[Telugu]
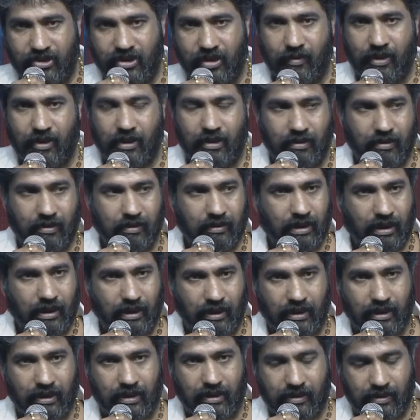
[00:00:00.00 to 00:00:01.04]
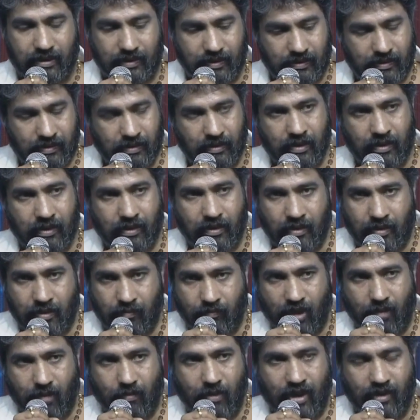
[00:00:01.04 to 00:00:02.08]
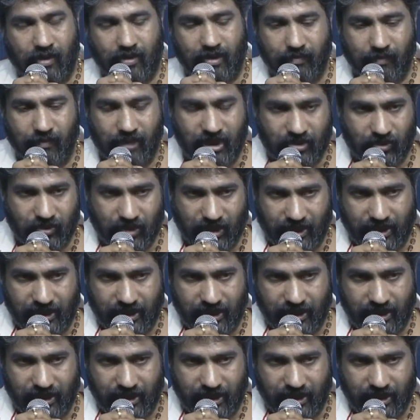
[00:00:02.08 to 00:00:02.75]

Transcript: సినిమాలో తనకి బ్రహ్మాండ ఇమేజ్